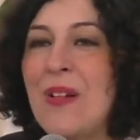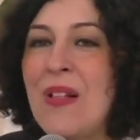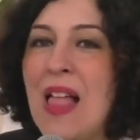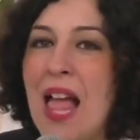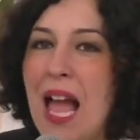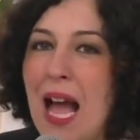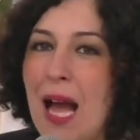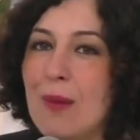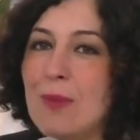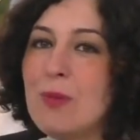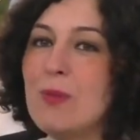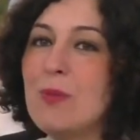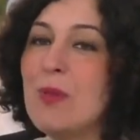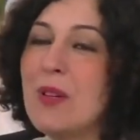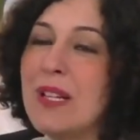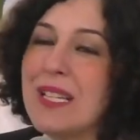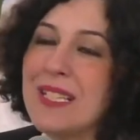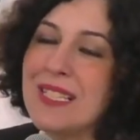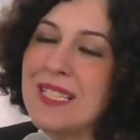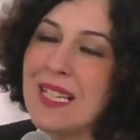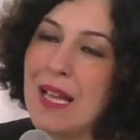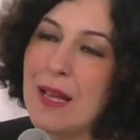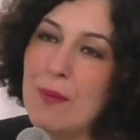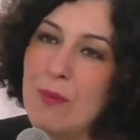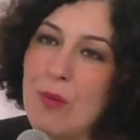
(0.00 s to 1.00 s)
un moment
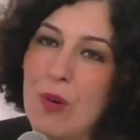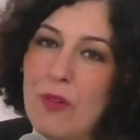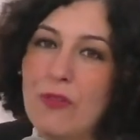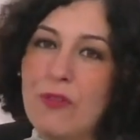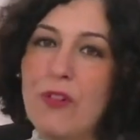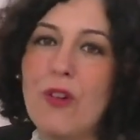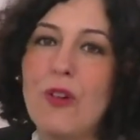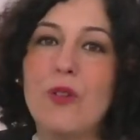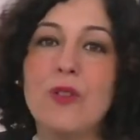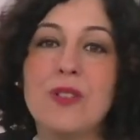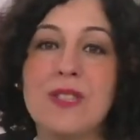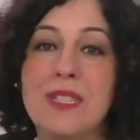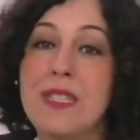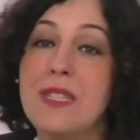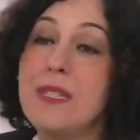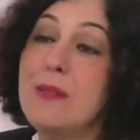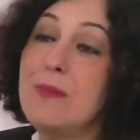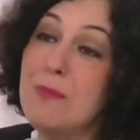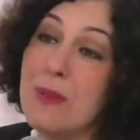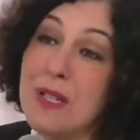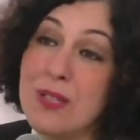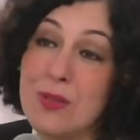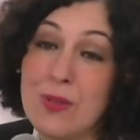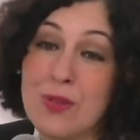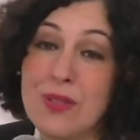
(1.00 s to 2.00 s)
extrêmement fort aussi
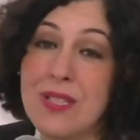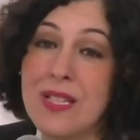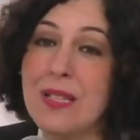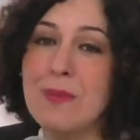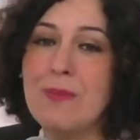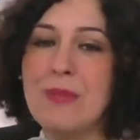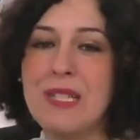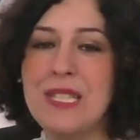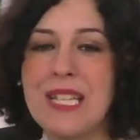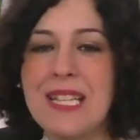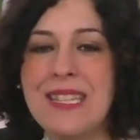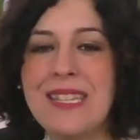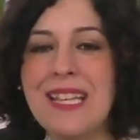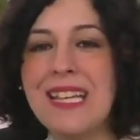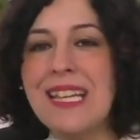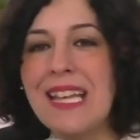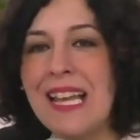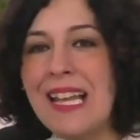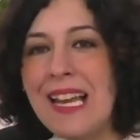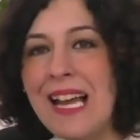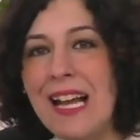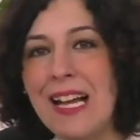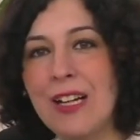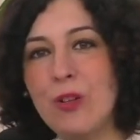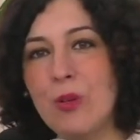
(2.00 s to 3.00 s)
parce que cette médiathèque, elle
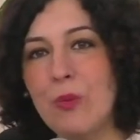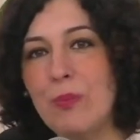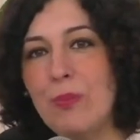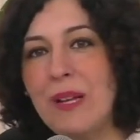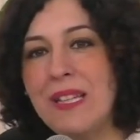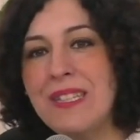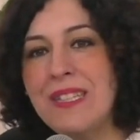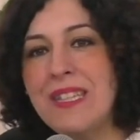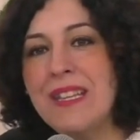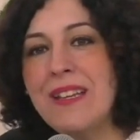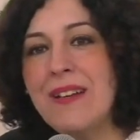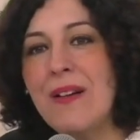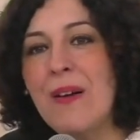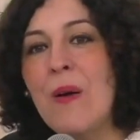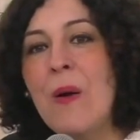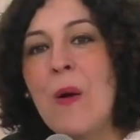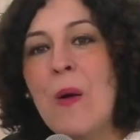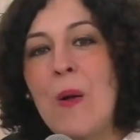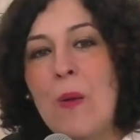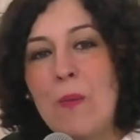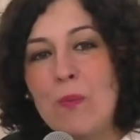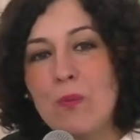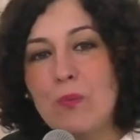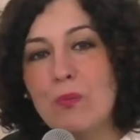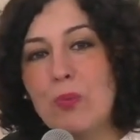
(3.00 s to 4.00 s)
a accompagné euh,
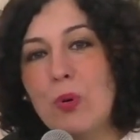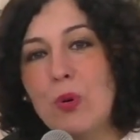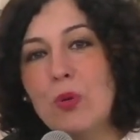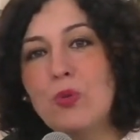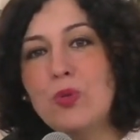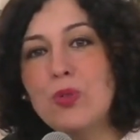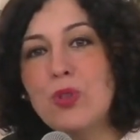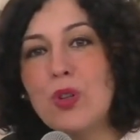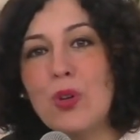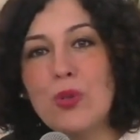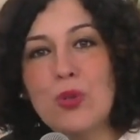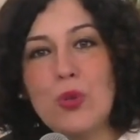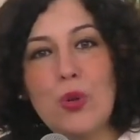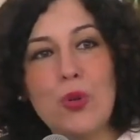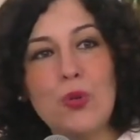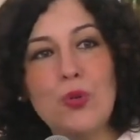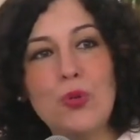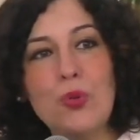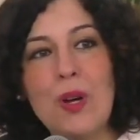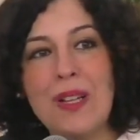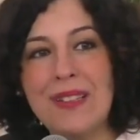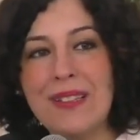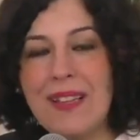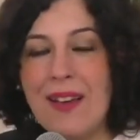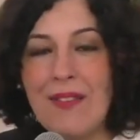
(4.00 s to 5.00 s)
beaucoup d'entre nous à
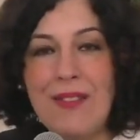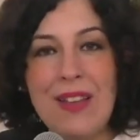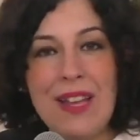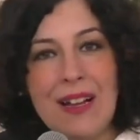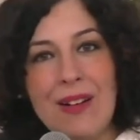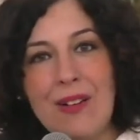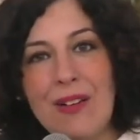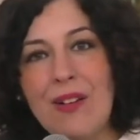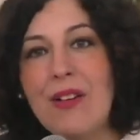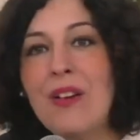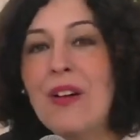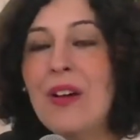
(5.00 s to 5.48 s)
travers euh,